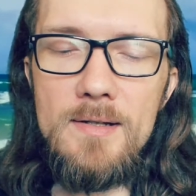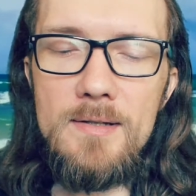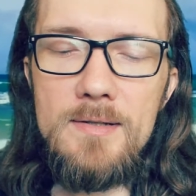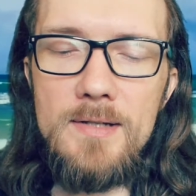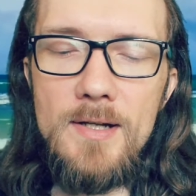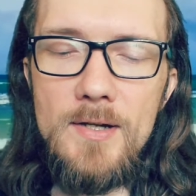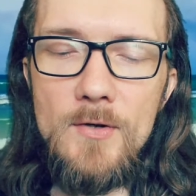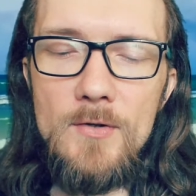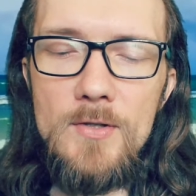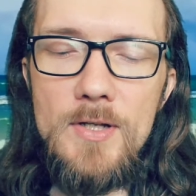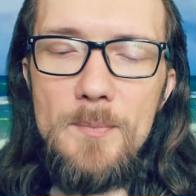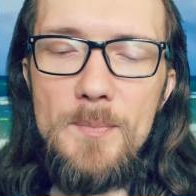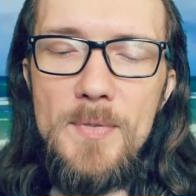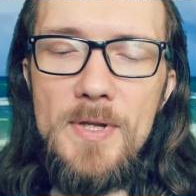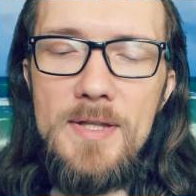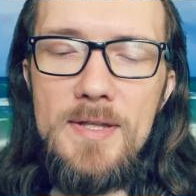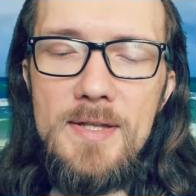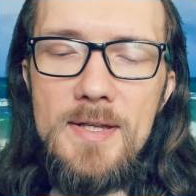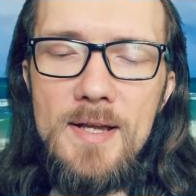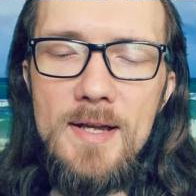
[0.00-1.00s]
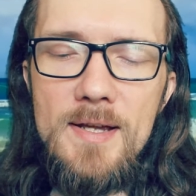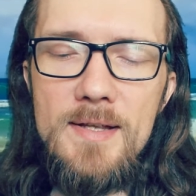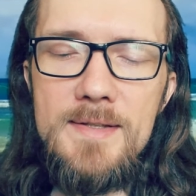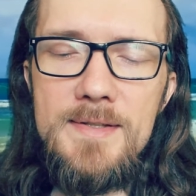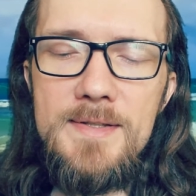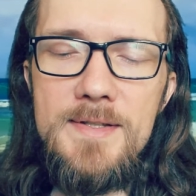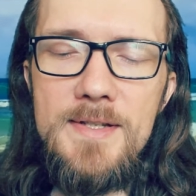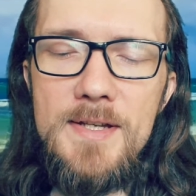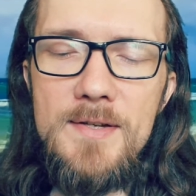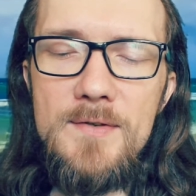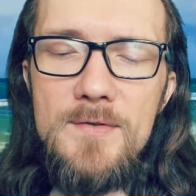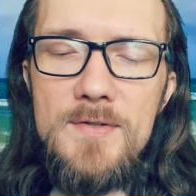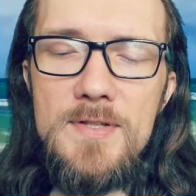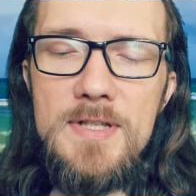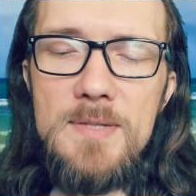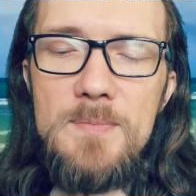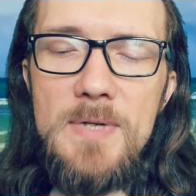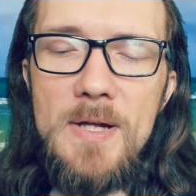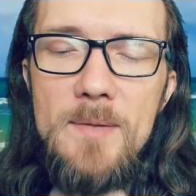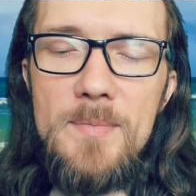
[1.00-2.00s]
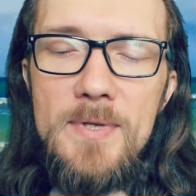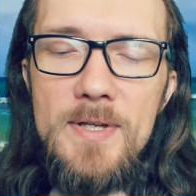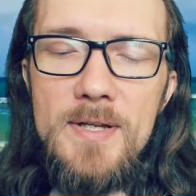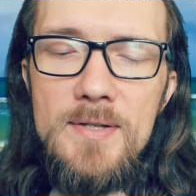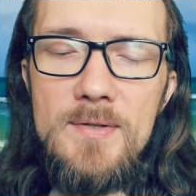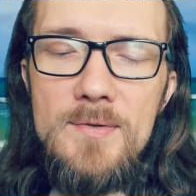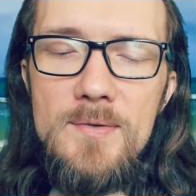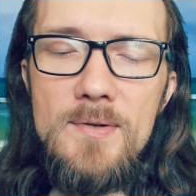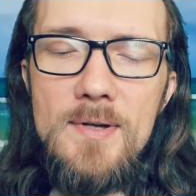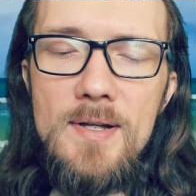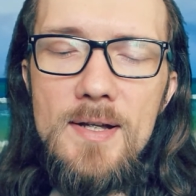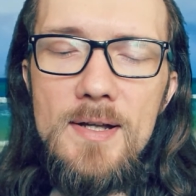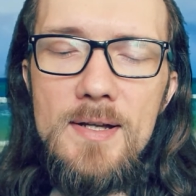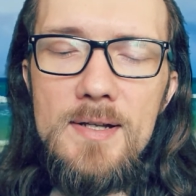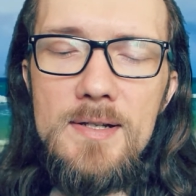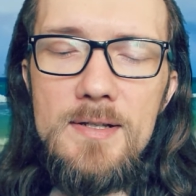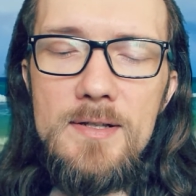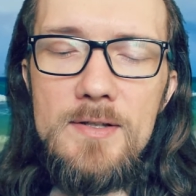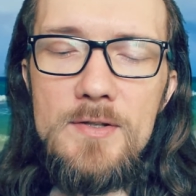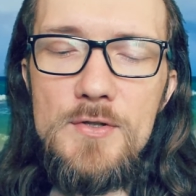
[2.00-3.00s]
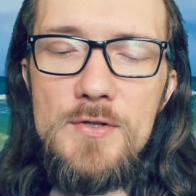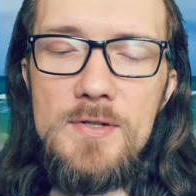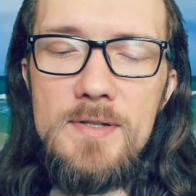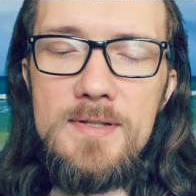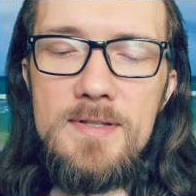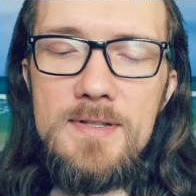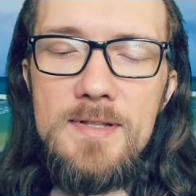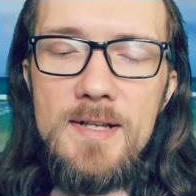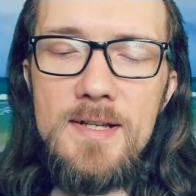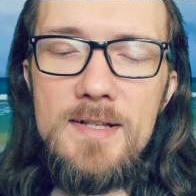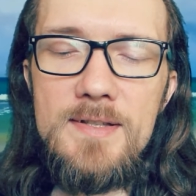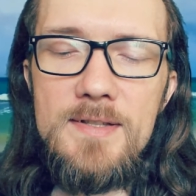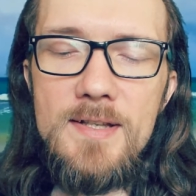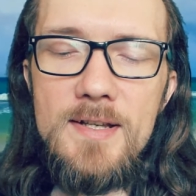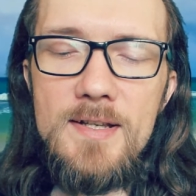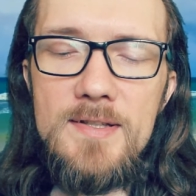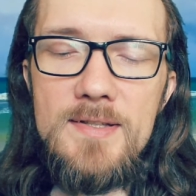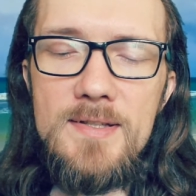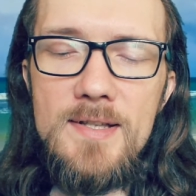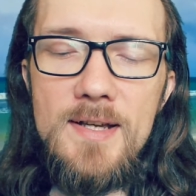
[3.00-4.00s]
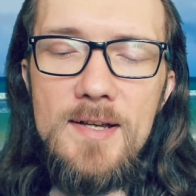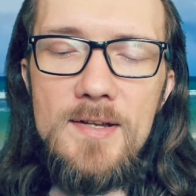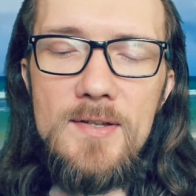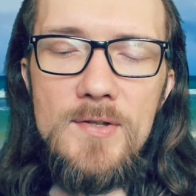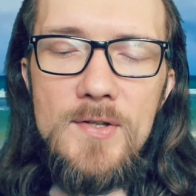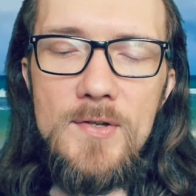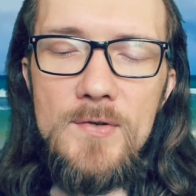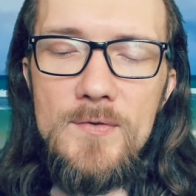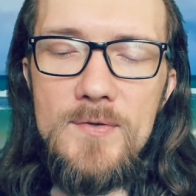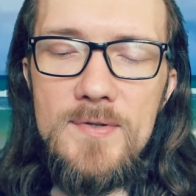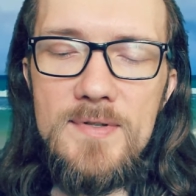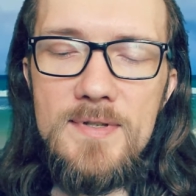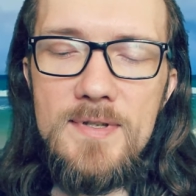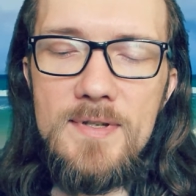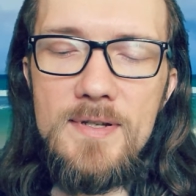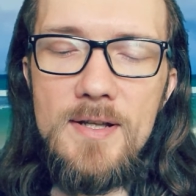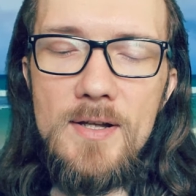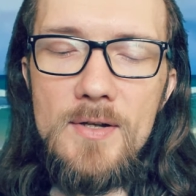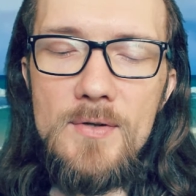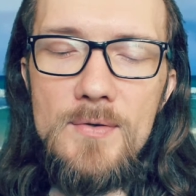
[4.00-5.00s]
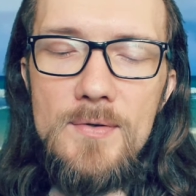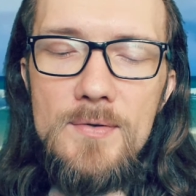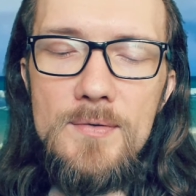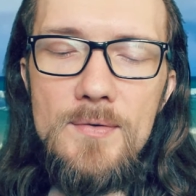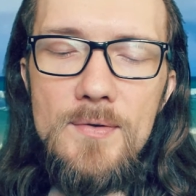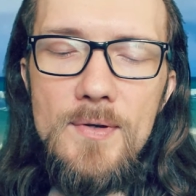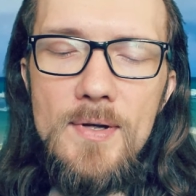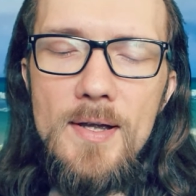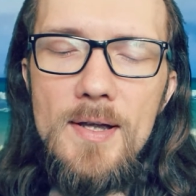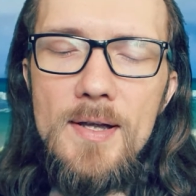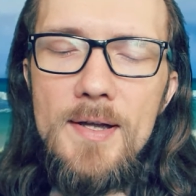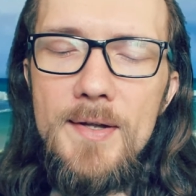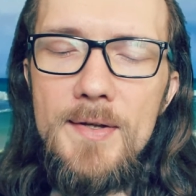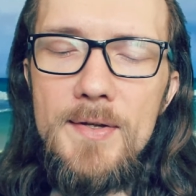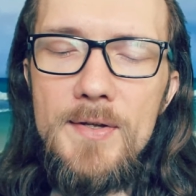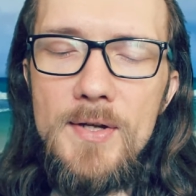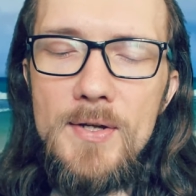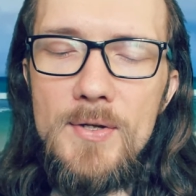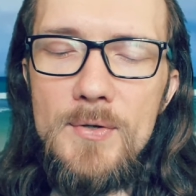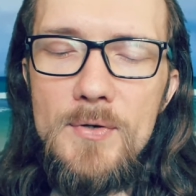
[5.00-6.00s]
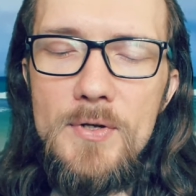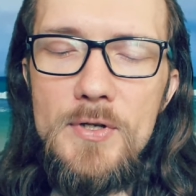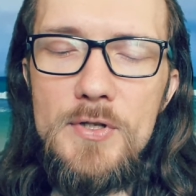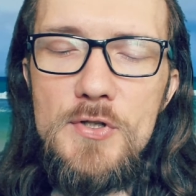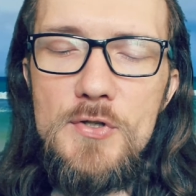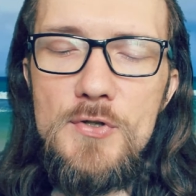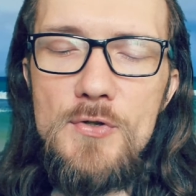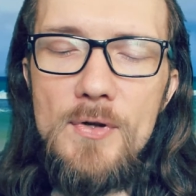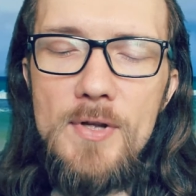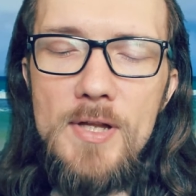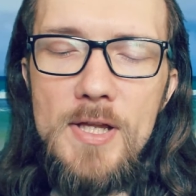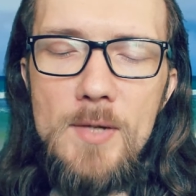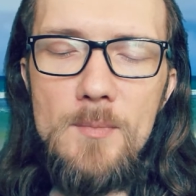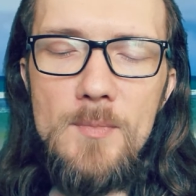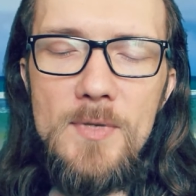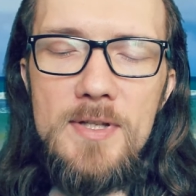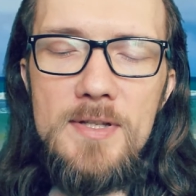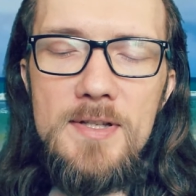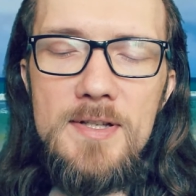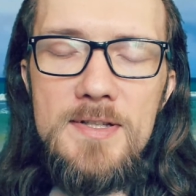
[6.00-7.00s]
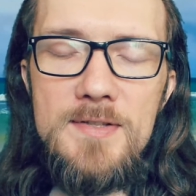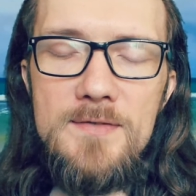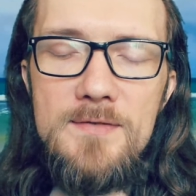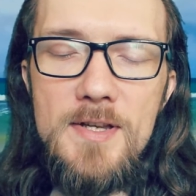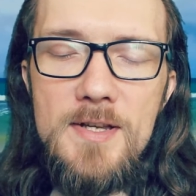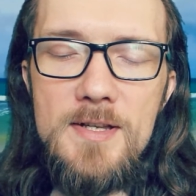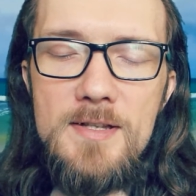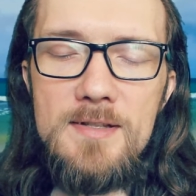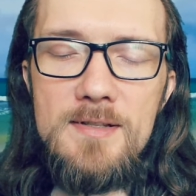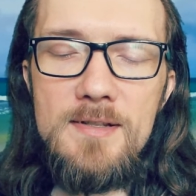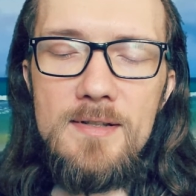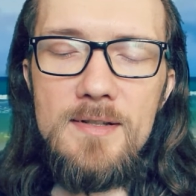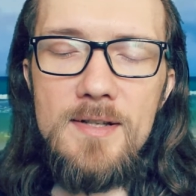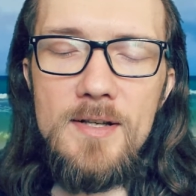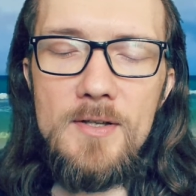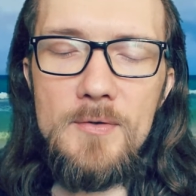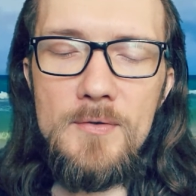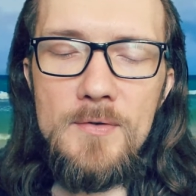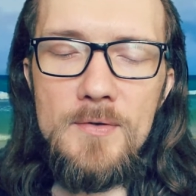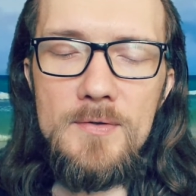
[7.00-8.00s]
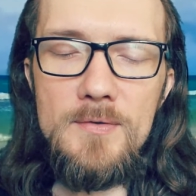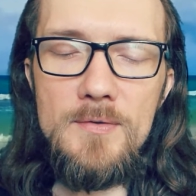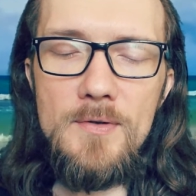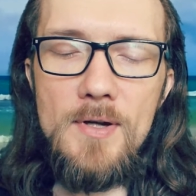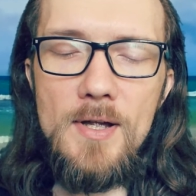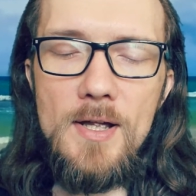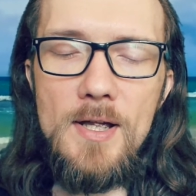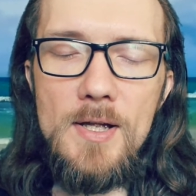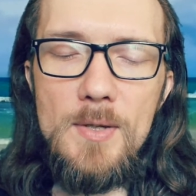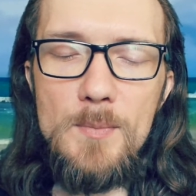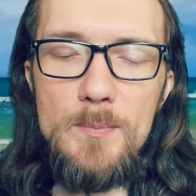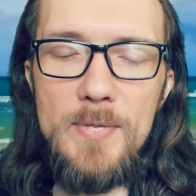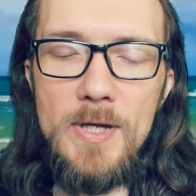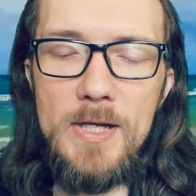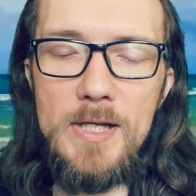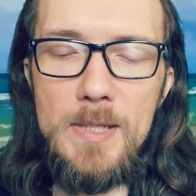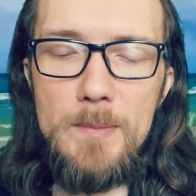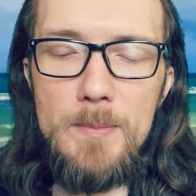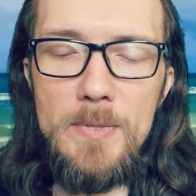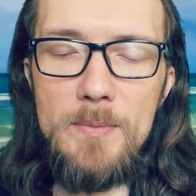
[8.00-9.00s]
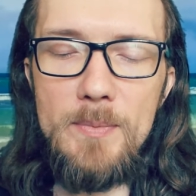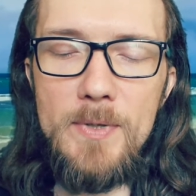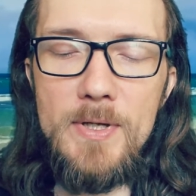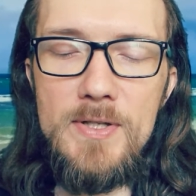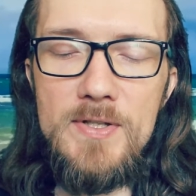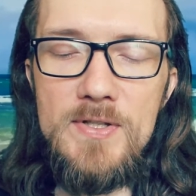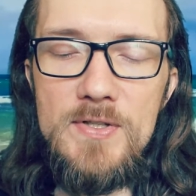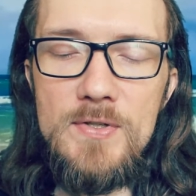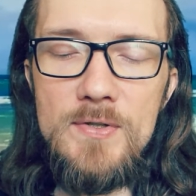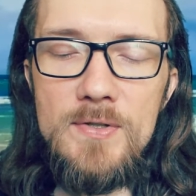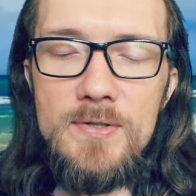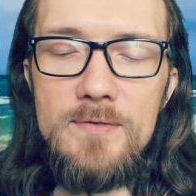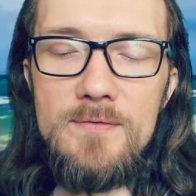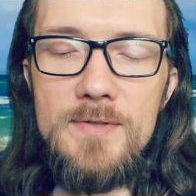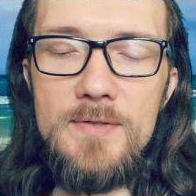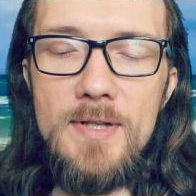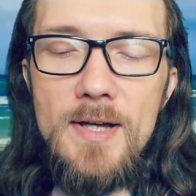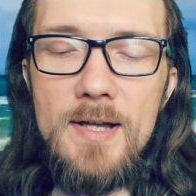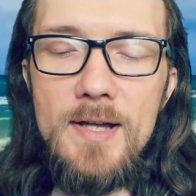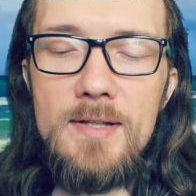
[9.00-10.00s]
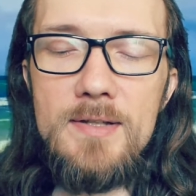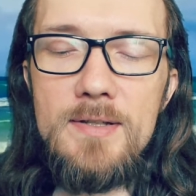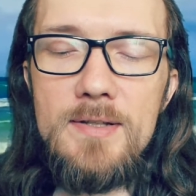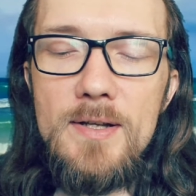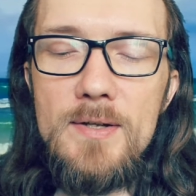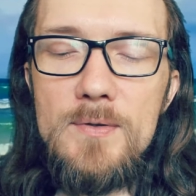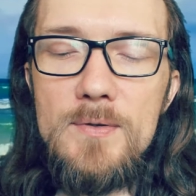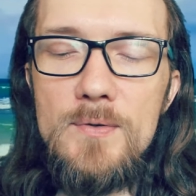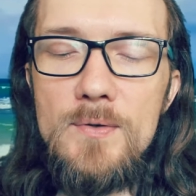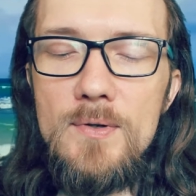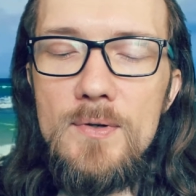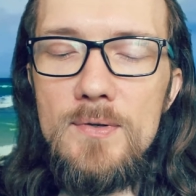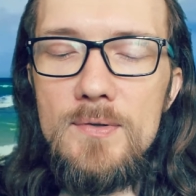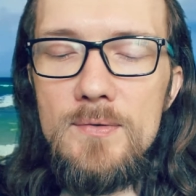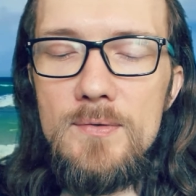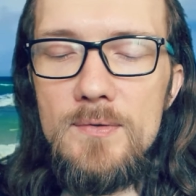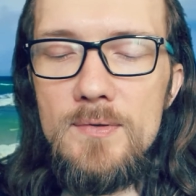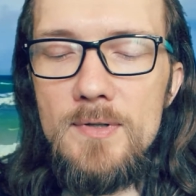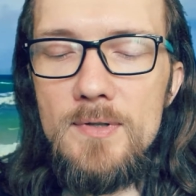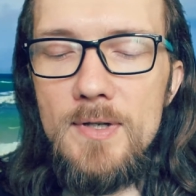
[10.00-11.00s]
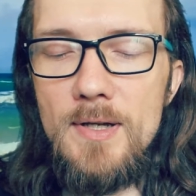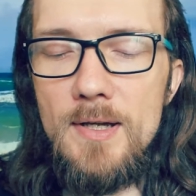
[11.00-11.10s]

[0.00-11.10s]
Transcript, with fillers: Король обменяет деву за победу, лжецы растерзают его за корону — Герой, чье имя неизвестно народу, погибель принесет в дар дракону.